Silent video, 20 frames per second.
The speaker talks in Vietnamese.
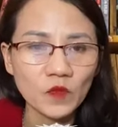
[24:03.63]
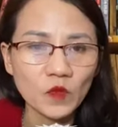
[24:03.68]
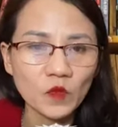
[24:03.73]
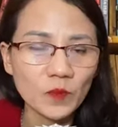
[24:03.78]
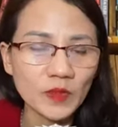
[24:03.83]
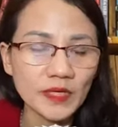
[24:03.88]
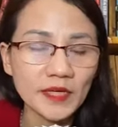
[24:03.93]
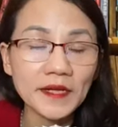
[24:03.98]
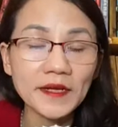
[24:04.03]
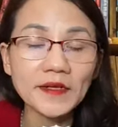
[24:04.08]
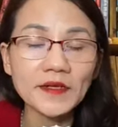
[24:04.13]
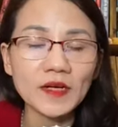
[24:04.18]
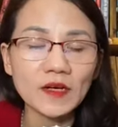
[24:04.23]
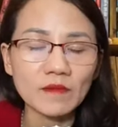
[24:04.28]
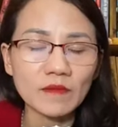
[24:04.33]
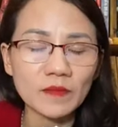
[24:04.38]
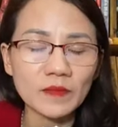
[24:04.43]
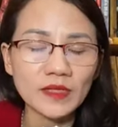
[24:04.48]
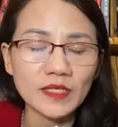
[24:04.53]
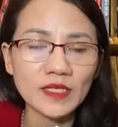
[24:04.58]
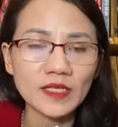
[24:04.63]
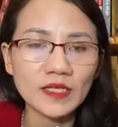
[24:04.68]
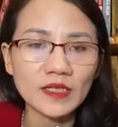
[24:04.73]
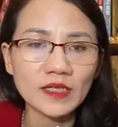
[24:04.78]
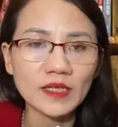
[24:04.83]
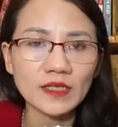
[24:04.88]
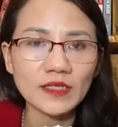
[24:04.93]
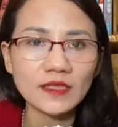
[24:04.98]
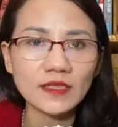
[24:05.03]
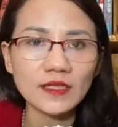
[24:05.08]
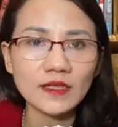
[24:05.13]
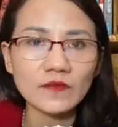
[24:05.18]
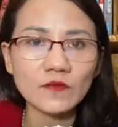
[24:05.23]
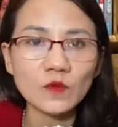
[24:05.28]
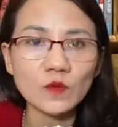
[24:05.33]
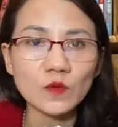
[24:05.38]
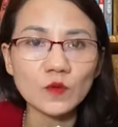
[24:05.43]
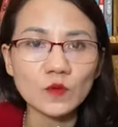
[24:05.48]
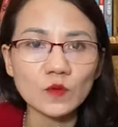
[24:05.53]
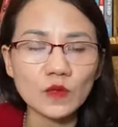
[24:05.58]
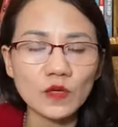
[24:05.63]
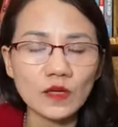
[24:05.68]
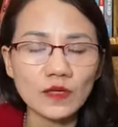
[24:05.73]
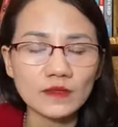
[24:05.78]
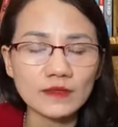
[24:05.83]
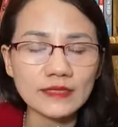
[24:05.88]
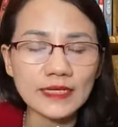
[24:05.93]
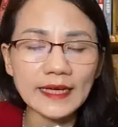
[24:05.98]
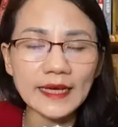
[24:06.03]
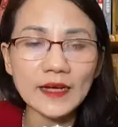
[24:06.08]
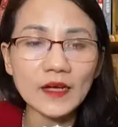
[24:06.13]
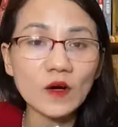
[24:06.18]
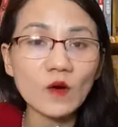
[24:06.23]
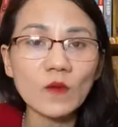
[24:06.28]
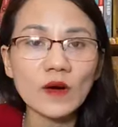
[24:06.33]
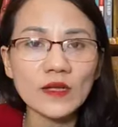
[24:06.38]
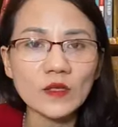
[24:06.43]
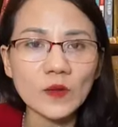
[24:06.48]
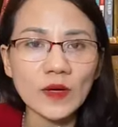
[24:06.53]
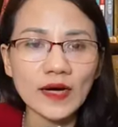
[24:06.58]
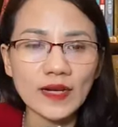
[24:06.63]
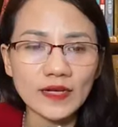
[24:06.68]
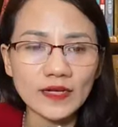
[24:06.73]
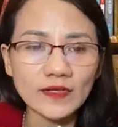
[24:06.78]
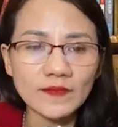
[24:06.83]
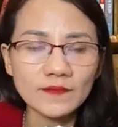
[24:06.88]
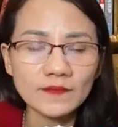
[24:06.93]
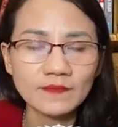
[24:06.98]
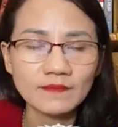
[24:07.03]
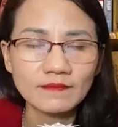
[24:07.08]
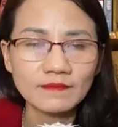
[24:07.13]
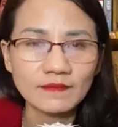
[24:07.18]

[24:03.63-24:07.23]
ví dụ mình đi đường mà mình nhìn thấy những cái vụ ờ, xe nó không an toàn ấy